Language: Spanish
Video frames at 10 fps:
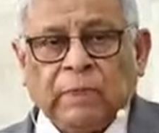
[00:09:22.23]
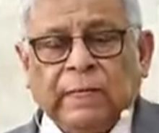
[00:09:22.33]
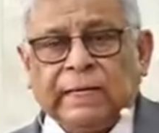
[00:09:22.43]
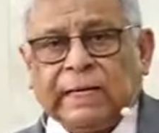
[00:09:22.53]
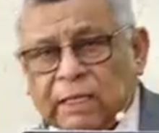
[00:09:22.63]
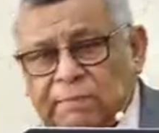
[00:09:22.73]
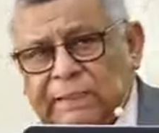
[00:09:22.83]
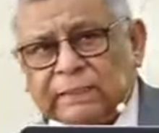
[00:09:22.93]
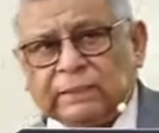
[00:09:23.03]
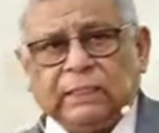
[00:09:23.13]
que deben
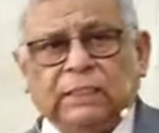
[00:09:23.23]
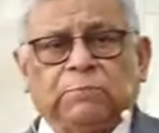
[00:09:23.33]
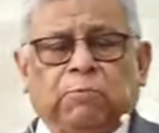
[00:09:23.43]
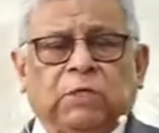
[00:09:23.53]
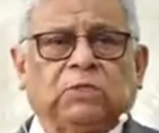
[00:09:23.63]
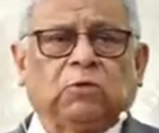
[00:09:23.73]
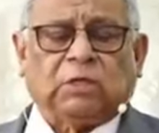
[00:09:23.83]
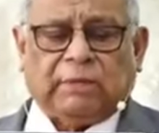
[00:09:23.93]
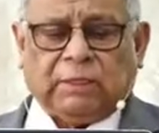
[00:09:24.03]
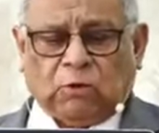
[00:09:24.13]
estar dispuestos a
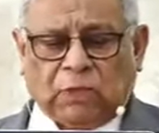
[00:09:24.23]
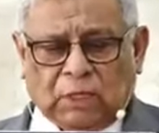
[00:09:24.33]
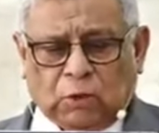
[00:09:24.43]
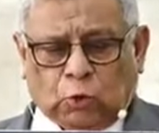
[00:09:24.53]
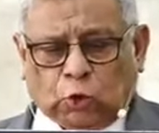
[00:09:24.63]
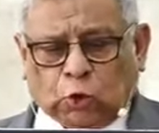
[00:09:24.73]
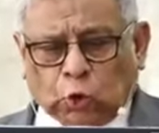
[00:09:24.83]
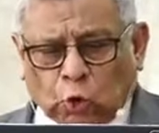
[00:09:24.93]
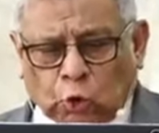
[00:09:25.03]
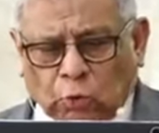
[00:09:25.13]
abandonarlo
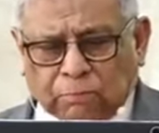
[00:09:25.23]
todo,